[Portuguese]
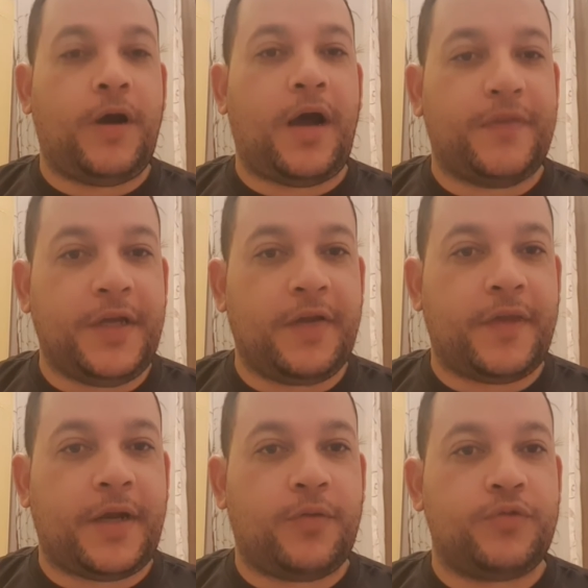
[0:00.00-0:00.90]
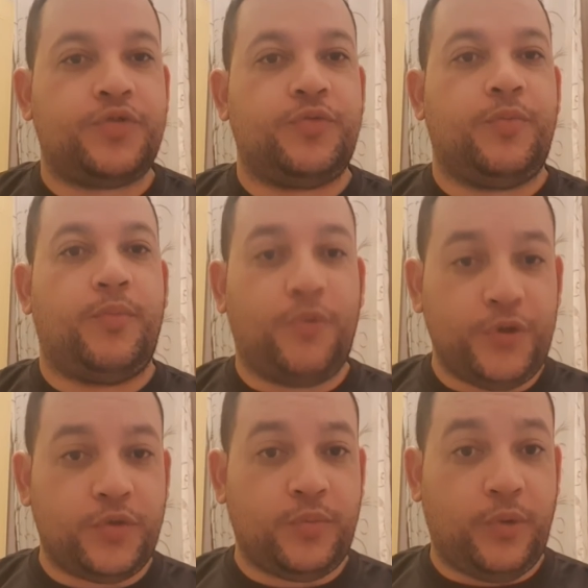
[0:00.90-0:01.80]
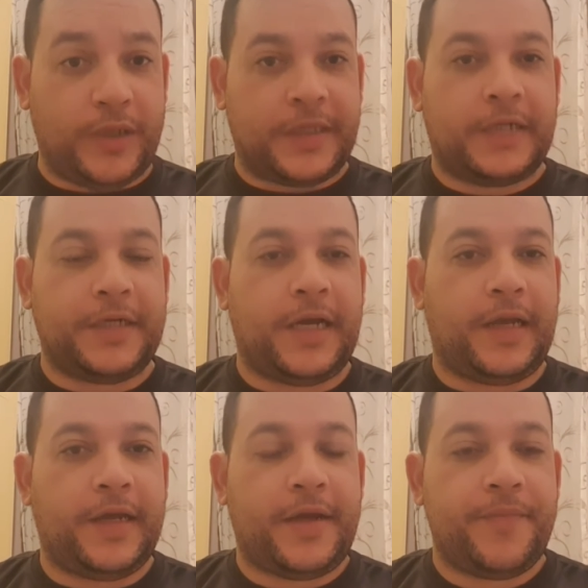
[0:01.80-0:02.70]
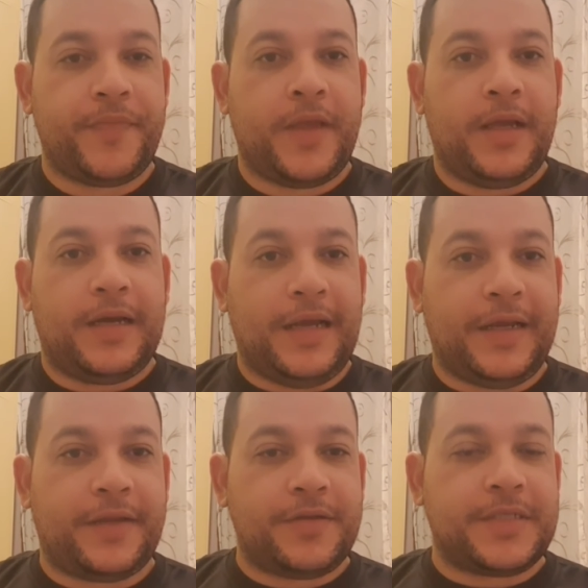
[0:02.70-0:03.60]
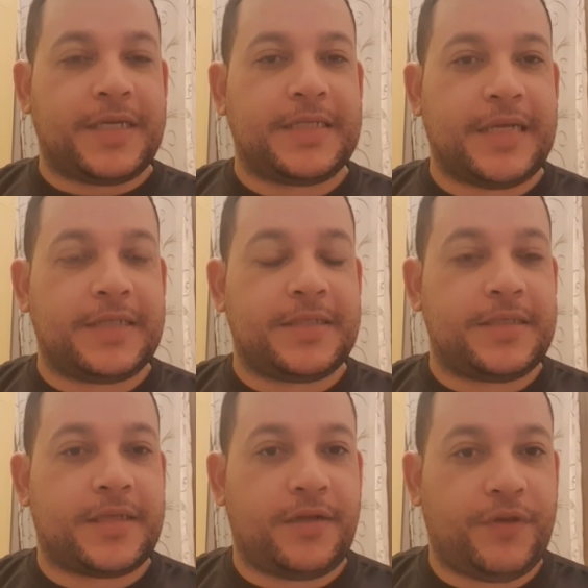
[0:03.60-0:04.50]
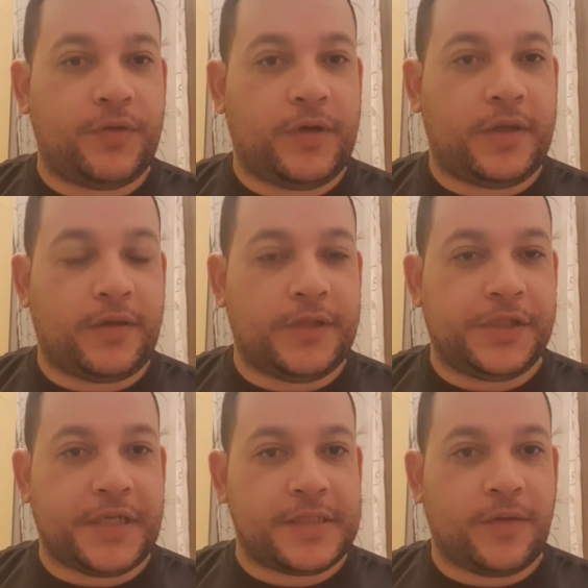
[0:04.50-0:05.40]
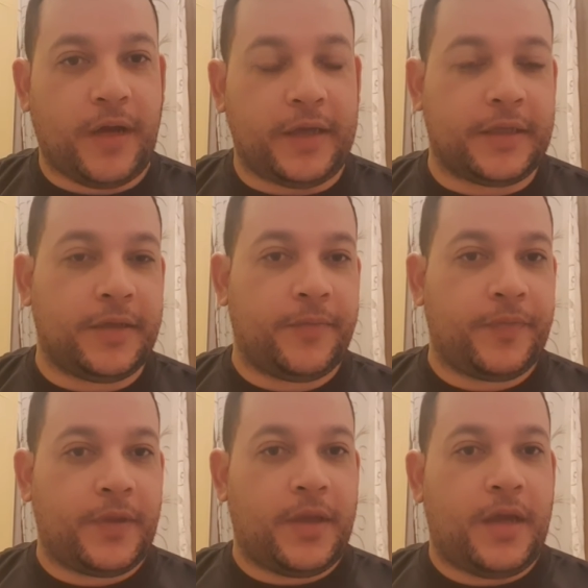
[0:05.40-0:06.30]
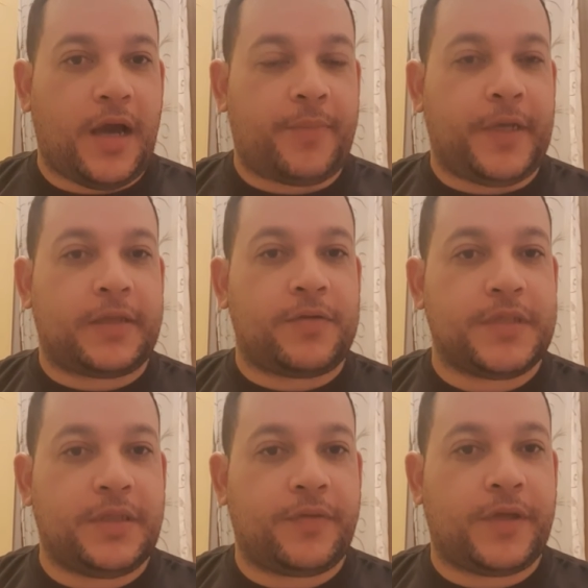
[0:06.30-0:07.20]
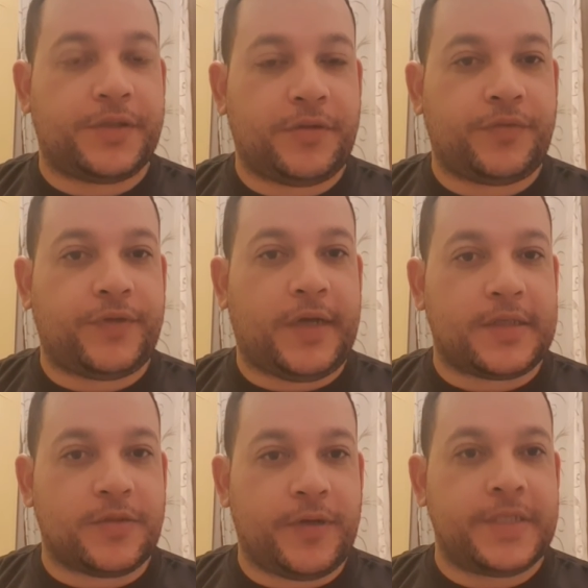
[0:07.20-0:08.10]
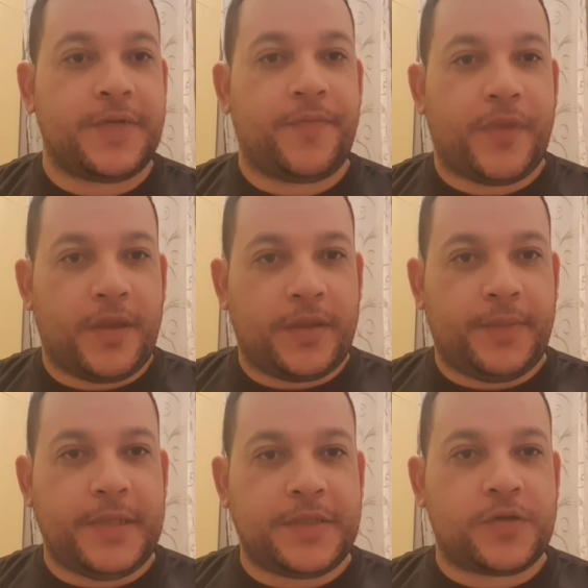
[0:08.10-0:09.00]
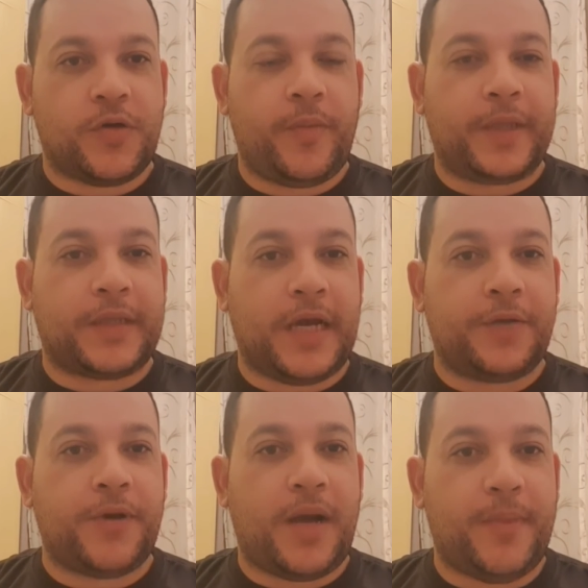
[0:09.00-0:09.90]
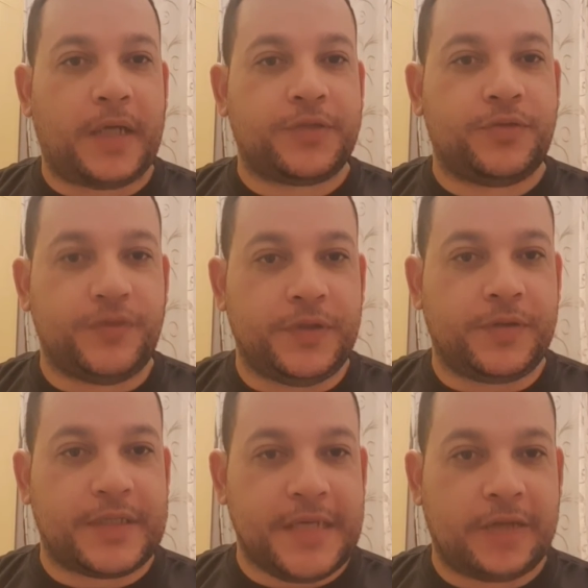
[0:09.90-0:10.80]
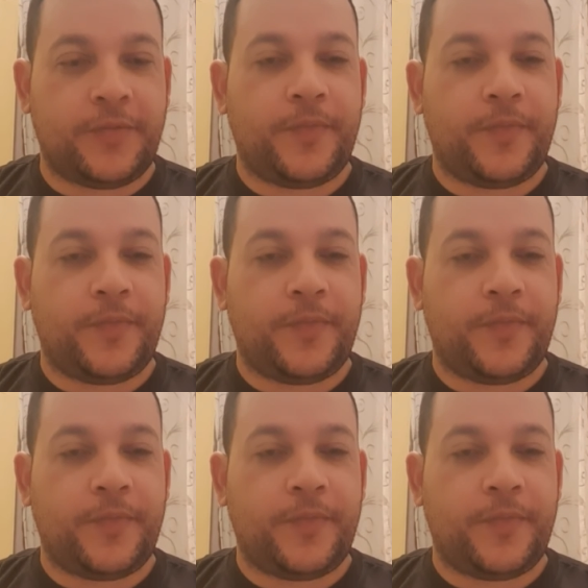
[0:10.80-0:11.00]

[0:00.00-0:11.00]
Adriano Araújo, muito boa tarde galera. Galera, não se esqueça aí de se inscrever no canal, deixar seu like, apertar o sininho das notificações, também seus comentários abaixo do vídeo, tá certo?